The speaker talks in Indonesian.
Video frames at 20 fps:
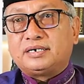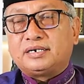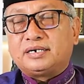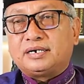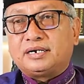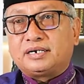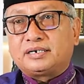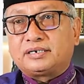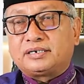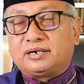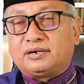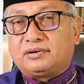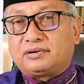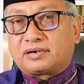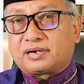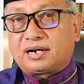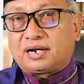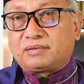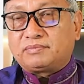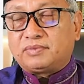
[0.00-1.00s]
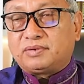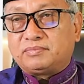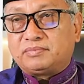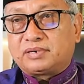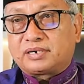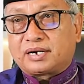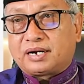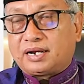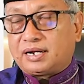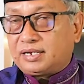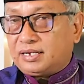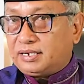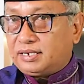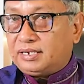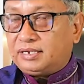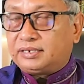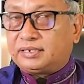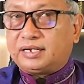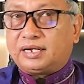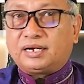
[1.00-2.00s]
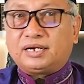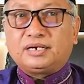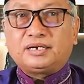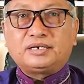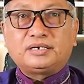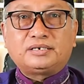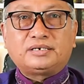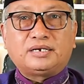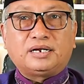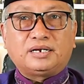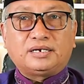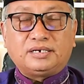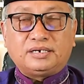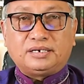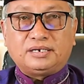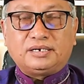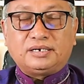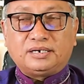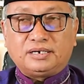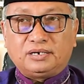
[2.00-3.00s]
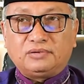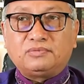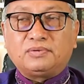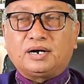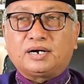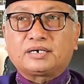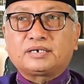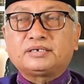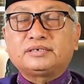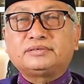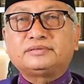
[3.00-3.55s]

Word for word: ada orang memerangi kita dari luar